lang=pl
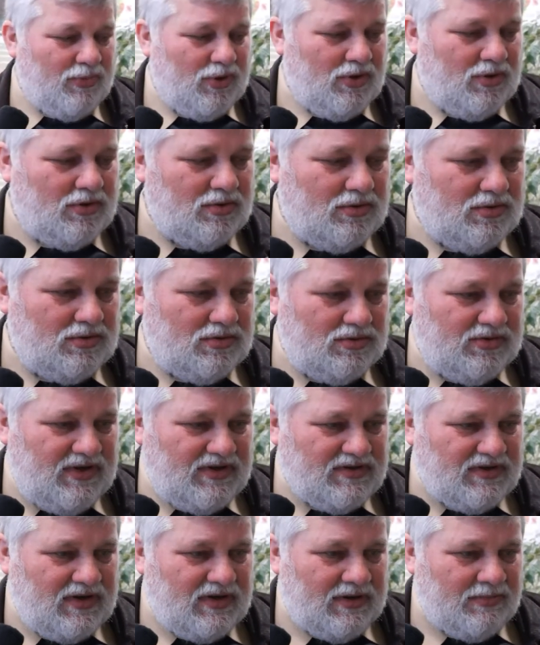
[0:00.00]
bo
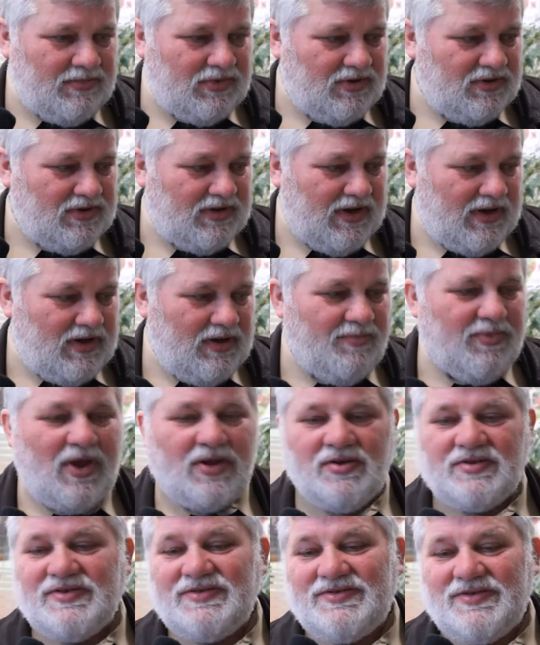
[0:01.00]
jest gablota i
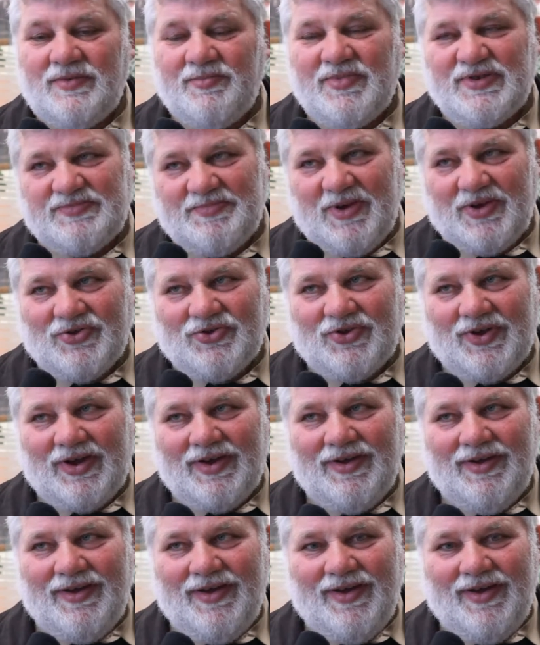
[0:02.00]
pieniądze są bezpieczne.